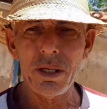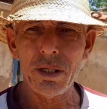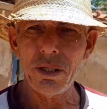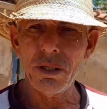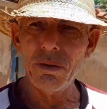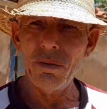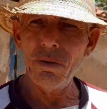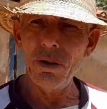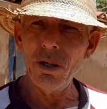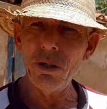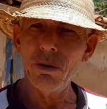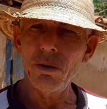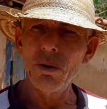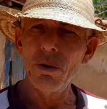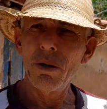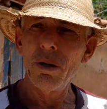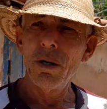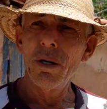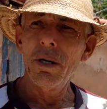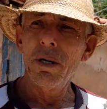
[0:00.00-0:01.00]
esse vídeo,
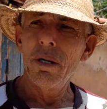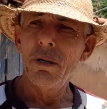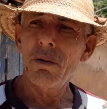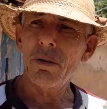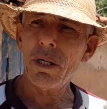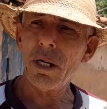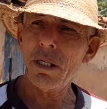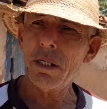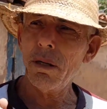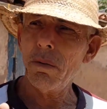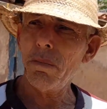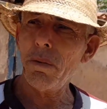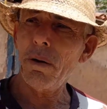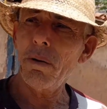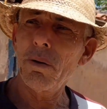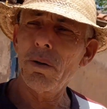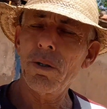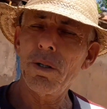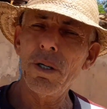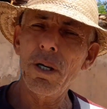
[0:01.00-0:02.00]
eu quero dizer para
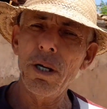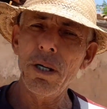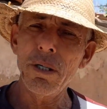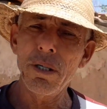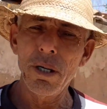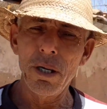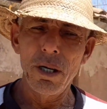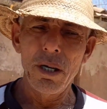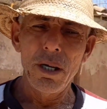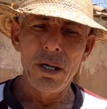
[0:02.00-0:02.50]
vocês